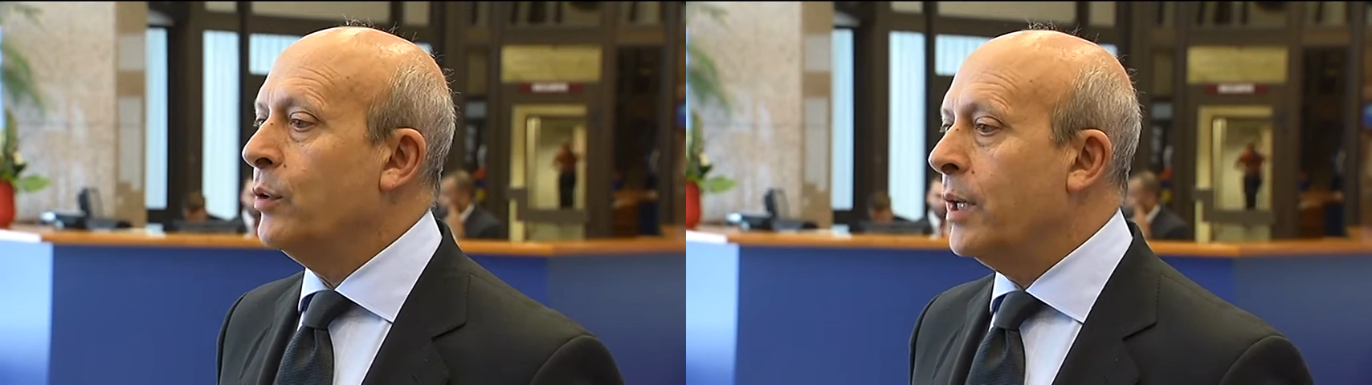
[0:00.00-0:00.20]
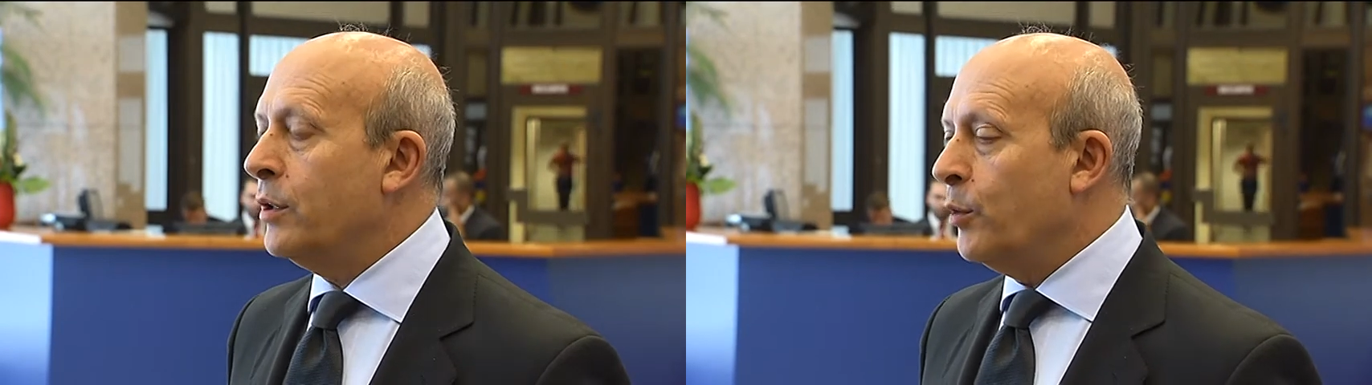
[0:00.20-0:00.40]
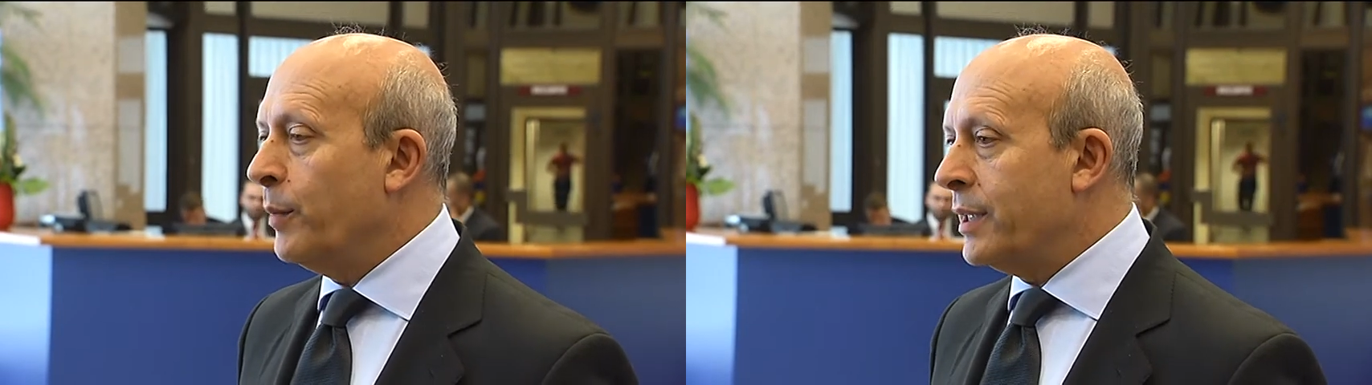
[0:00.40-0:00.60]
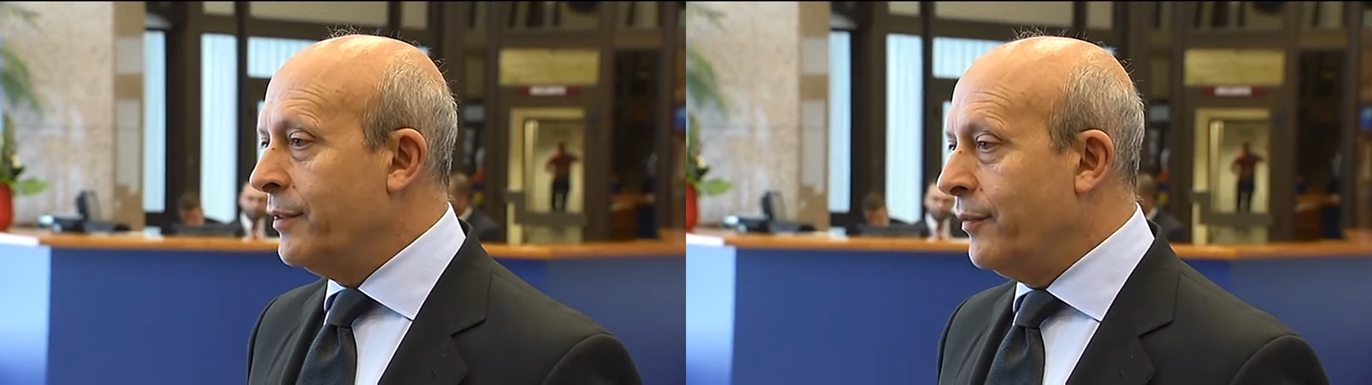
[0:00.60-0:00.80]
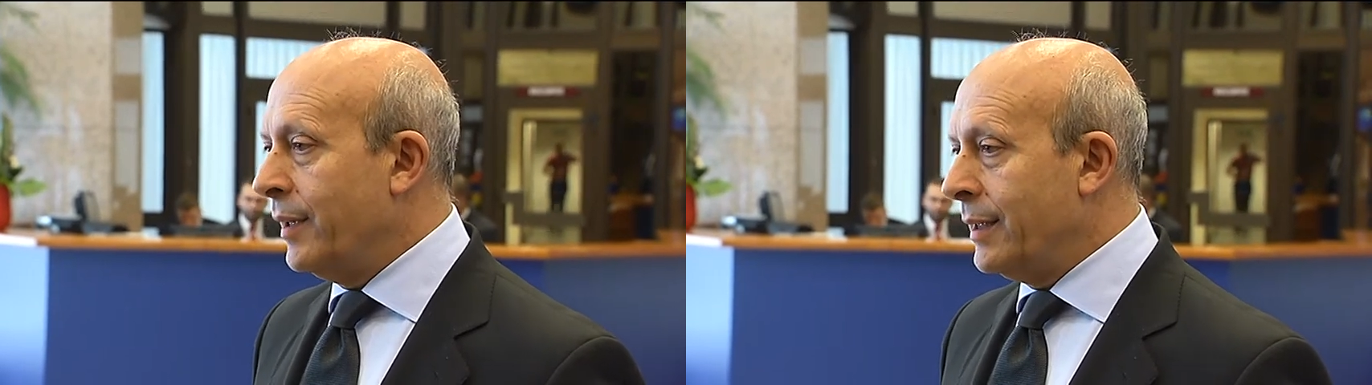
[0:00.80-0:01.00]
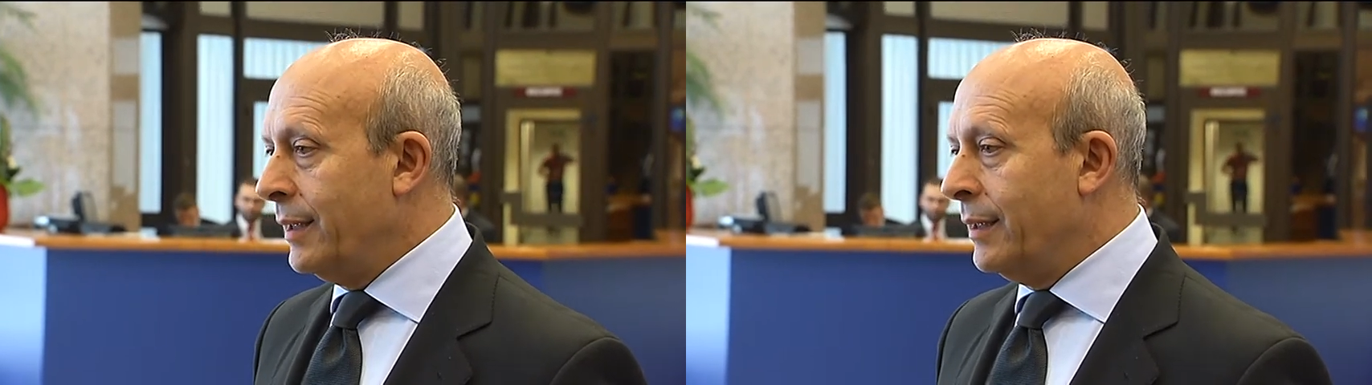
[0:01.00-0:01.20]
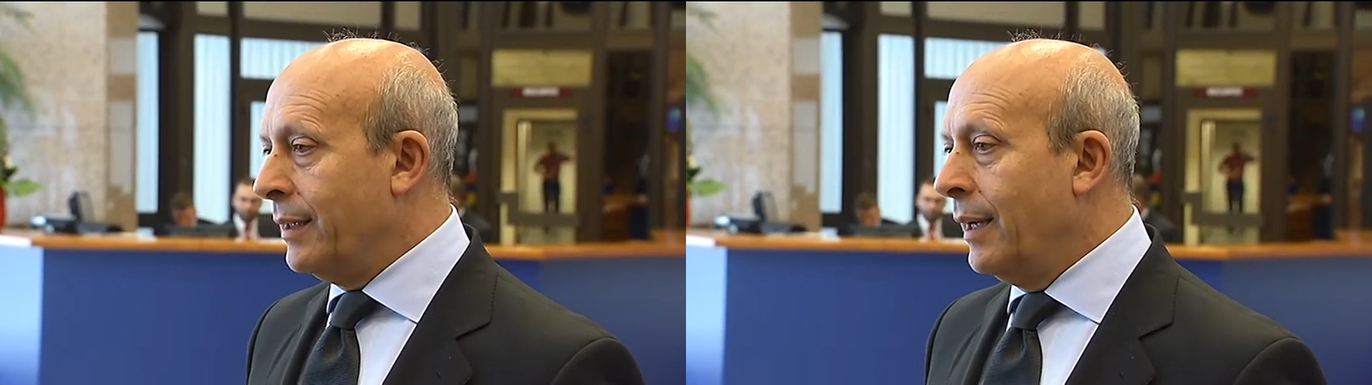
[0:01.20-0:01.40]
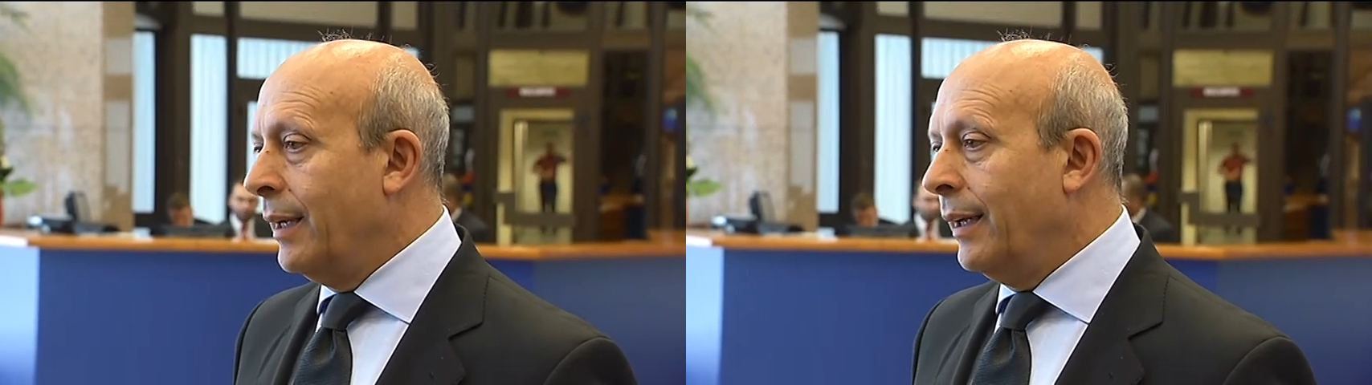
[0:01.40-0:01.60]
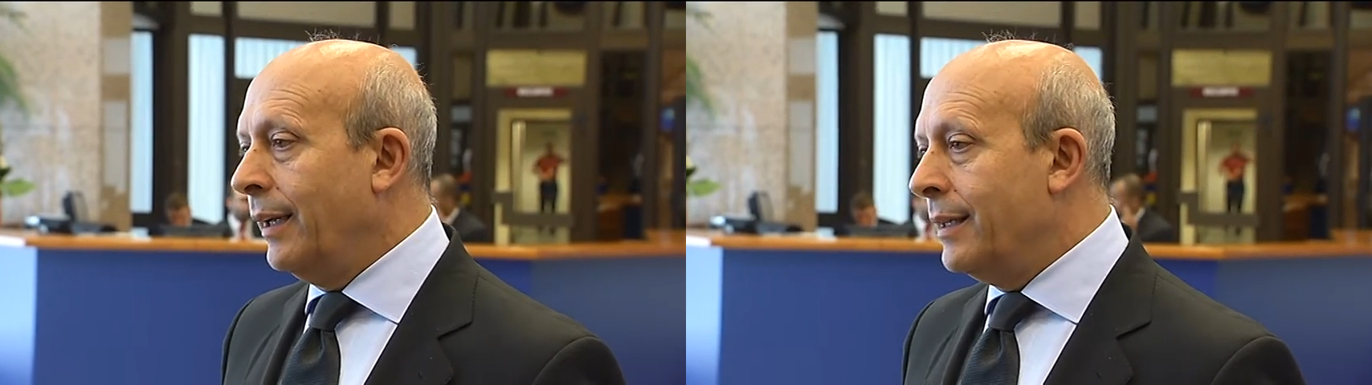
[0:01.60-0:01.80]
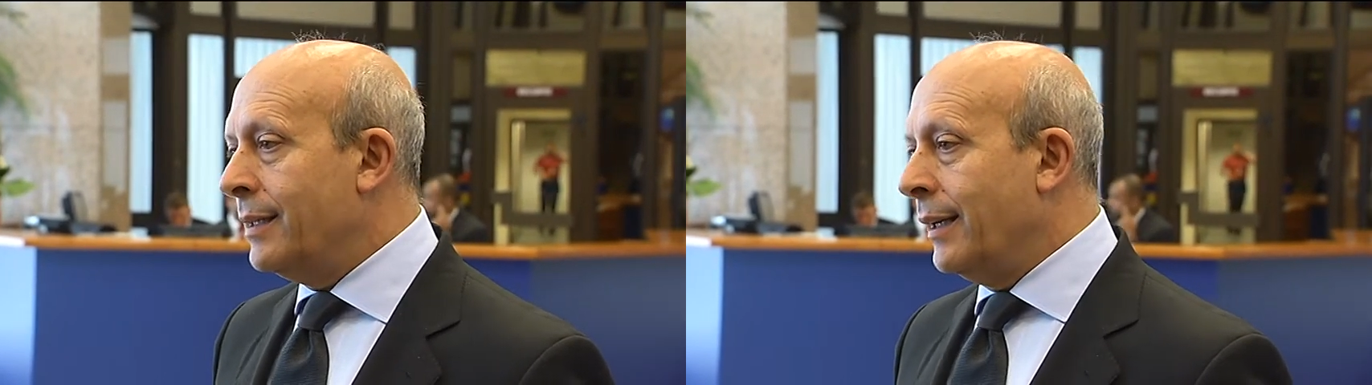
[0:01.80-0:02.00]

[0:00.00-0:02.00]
se ha hecho más énfasis es